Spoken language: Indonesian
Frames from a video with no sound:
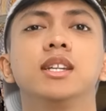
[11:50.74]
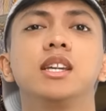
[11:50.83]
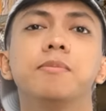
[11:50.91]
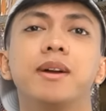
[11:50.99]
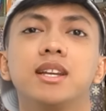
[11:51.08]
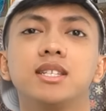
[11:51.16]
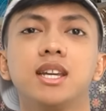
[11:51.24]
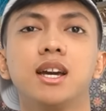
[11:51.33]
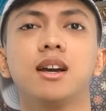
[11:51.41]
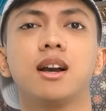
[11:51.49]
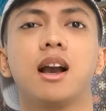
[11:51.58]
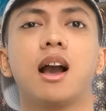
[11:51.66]
gimana sih ya?
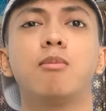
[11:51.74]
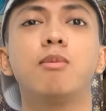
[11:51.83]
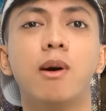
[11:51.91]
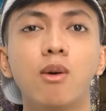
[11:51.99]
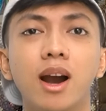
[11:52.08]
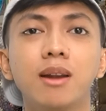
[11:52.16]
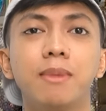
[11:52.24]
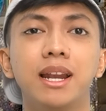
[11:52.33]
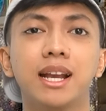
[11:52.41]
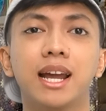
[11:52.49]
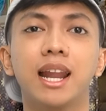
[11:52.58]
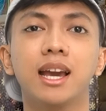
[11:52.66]
Kamu mau kan
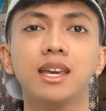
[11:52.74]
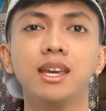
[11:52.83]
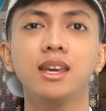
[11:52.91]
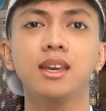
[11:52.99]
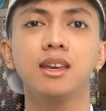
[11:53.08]
balikan lagi?